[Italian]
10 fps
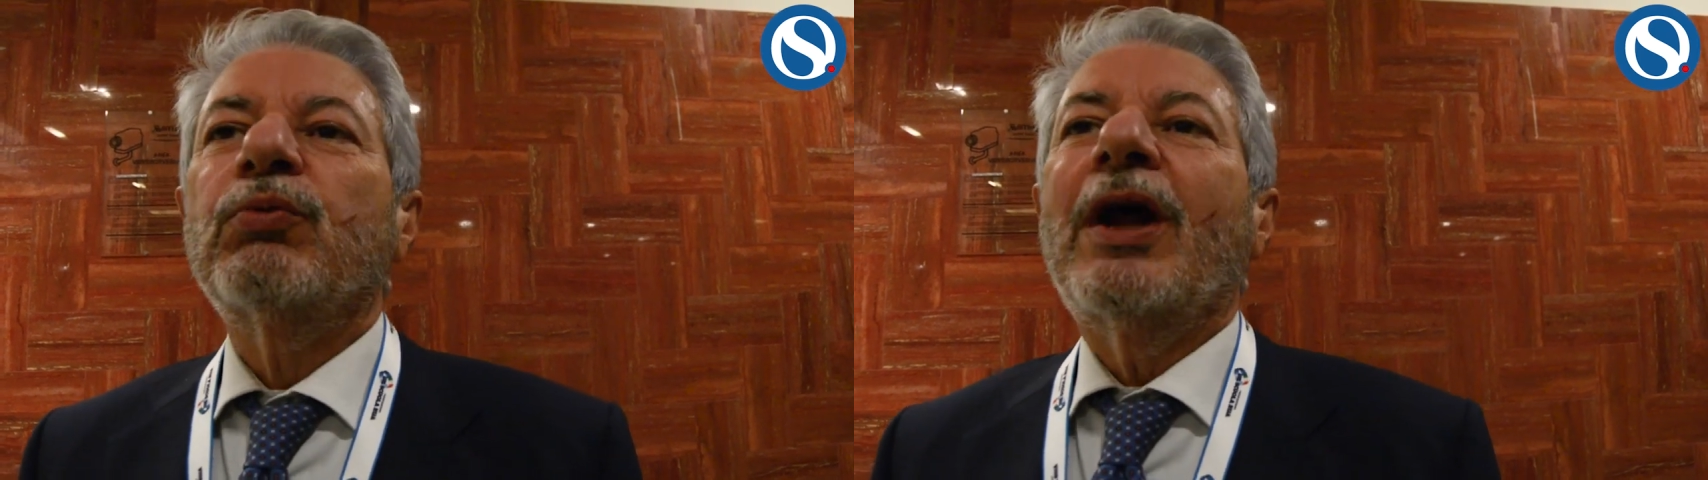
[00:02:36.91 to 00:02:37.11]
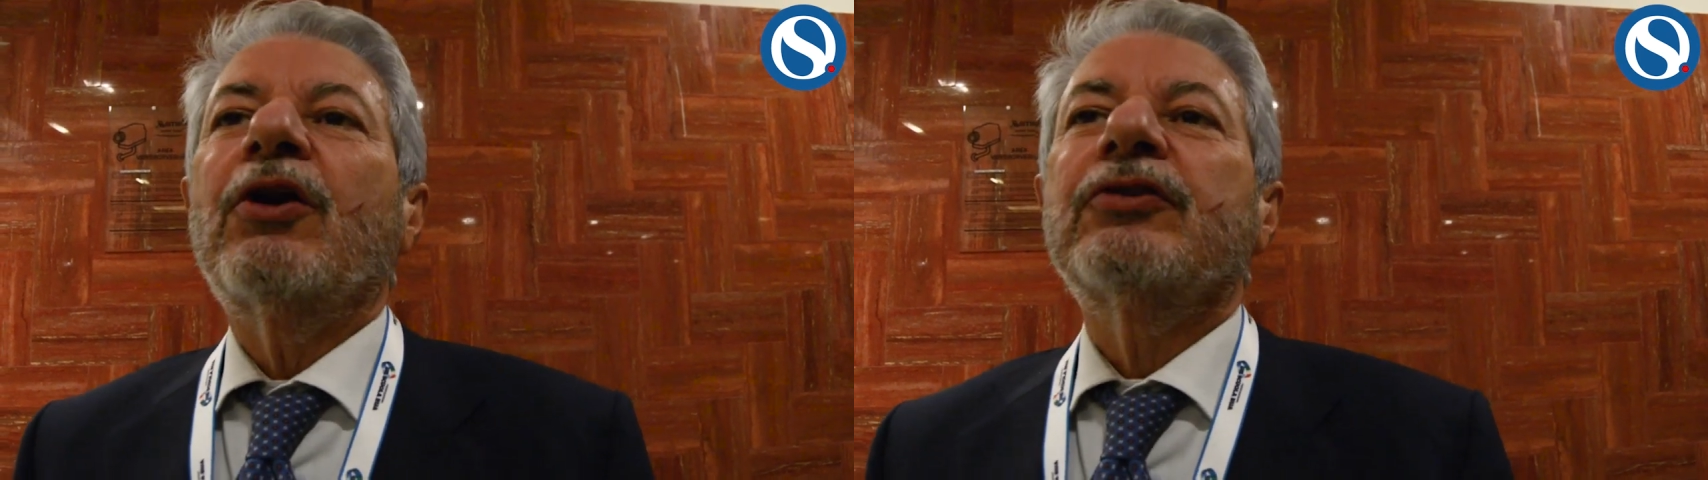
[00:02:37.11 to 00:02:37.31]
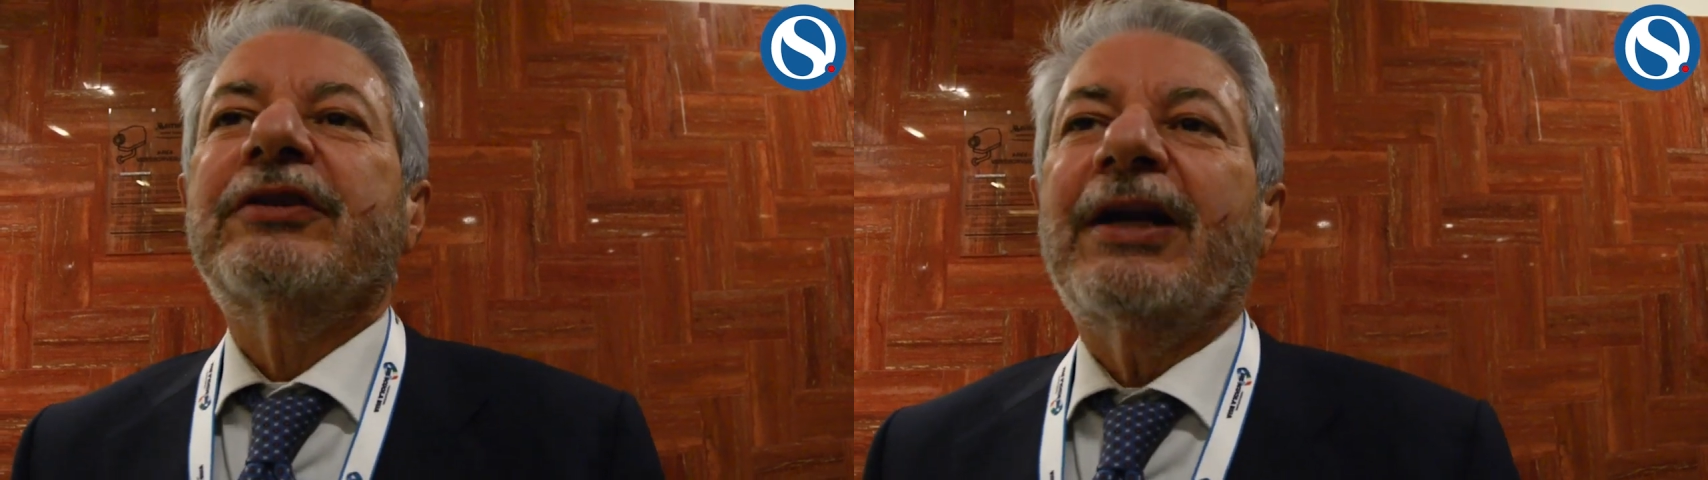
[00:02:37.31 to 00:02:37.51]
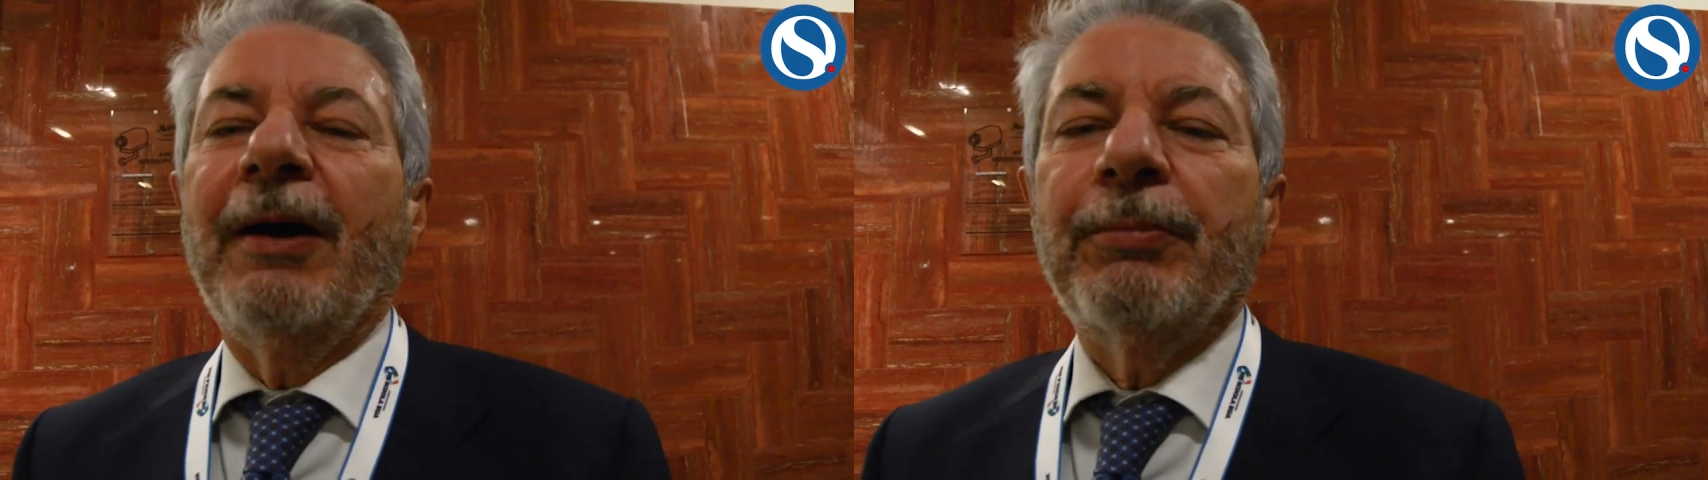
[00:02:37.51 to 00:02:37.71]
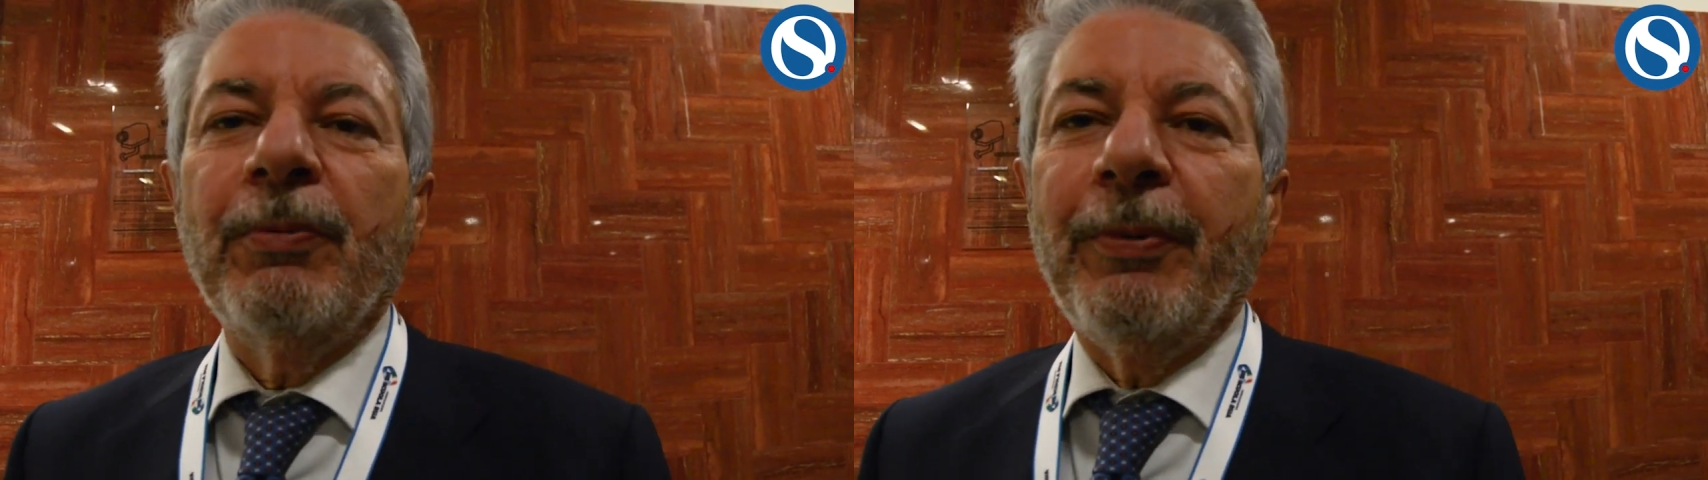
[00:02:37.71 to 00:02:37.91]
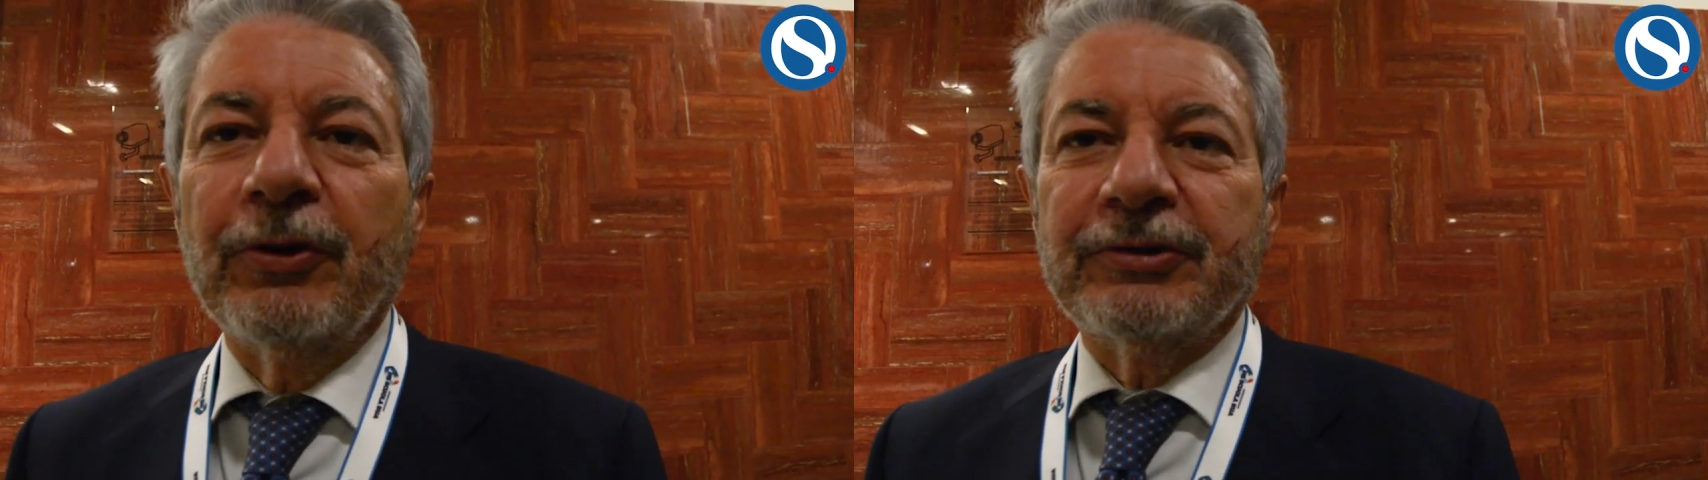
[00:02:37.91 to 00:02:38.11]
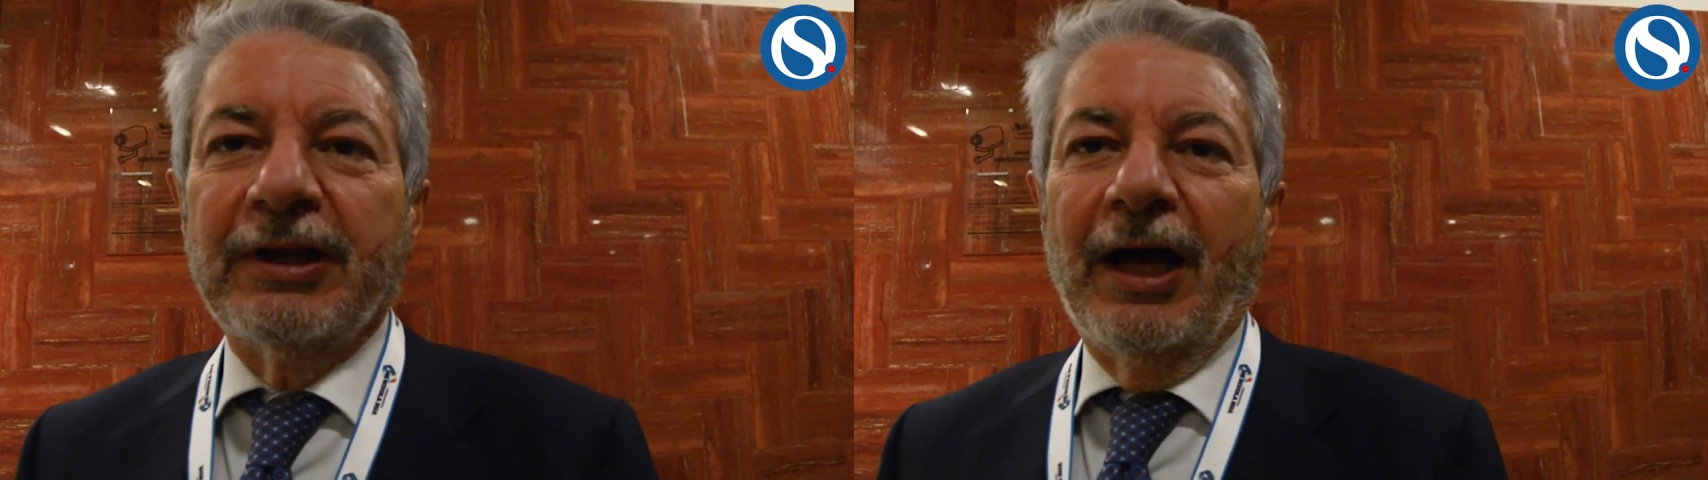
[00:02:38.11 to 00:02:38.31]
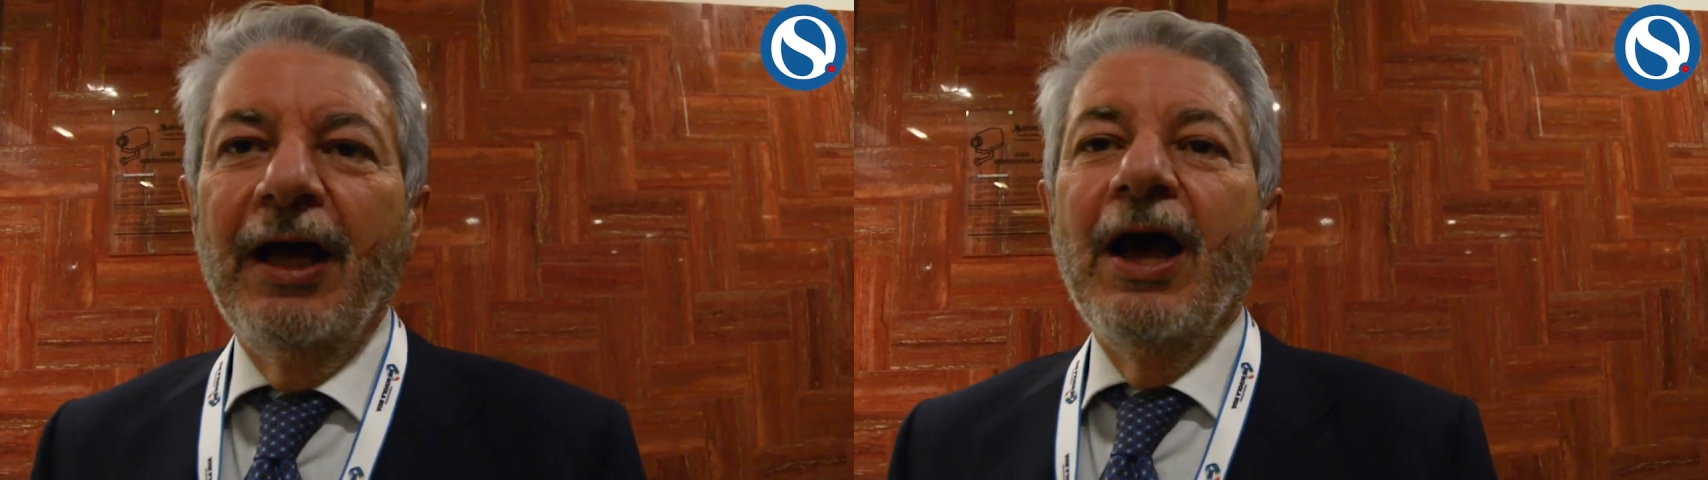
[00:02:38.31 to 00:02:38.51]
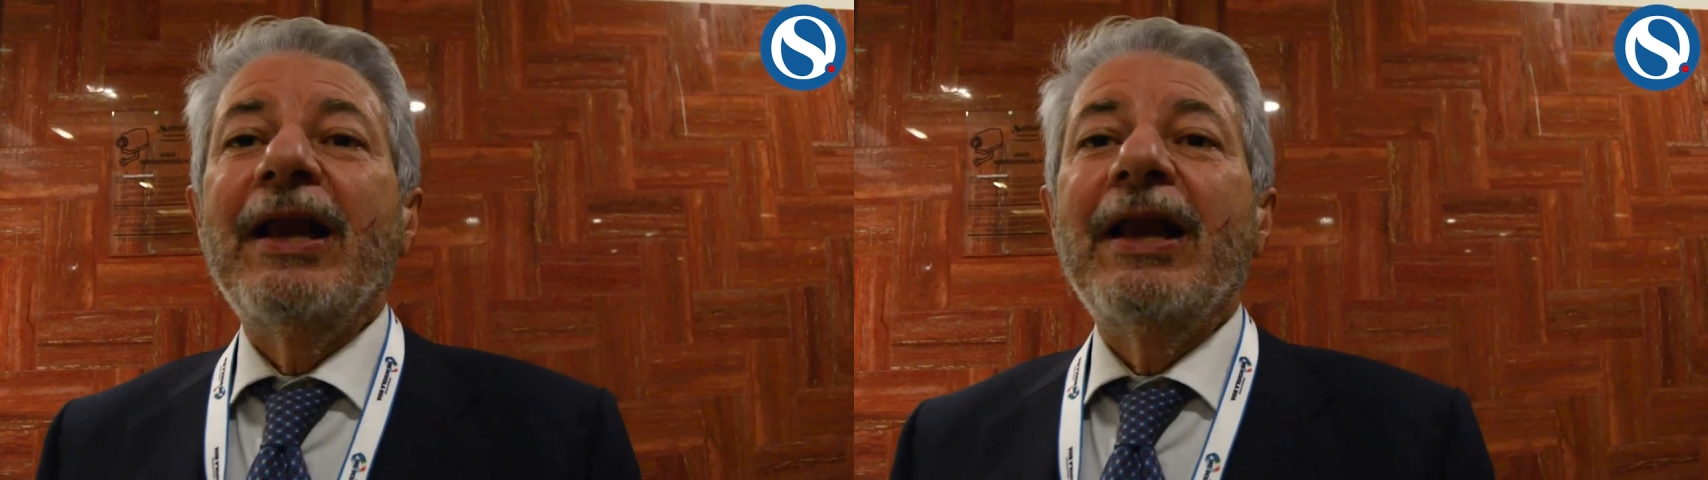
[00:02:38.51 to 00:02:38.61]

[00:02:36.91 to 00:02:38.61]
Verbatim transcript: una nostra proposta,